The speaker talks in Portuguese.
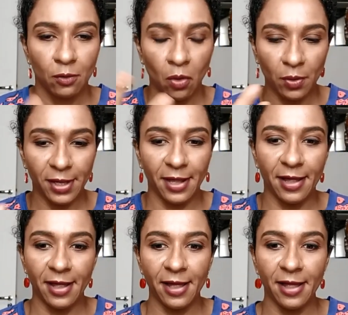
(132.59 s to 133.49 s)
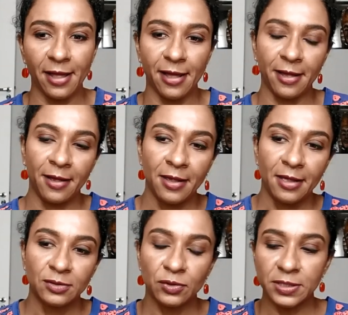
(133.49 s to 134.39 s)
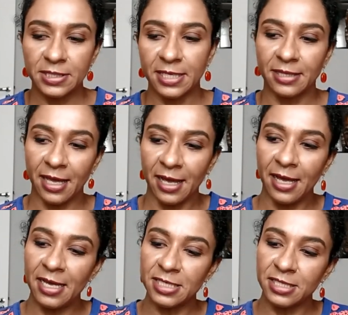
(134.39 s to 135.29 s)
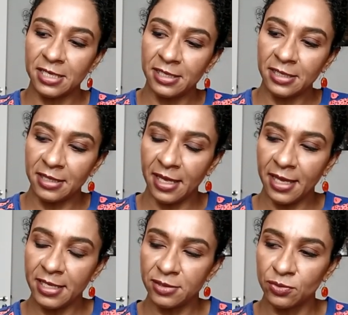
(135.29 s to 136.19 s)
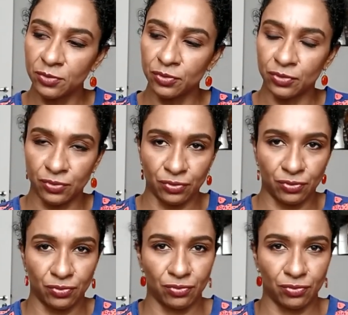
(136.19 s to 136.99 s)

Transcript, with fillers: Qualquer sociedade ali, desde os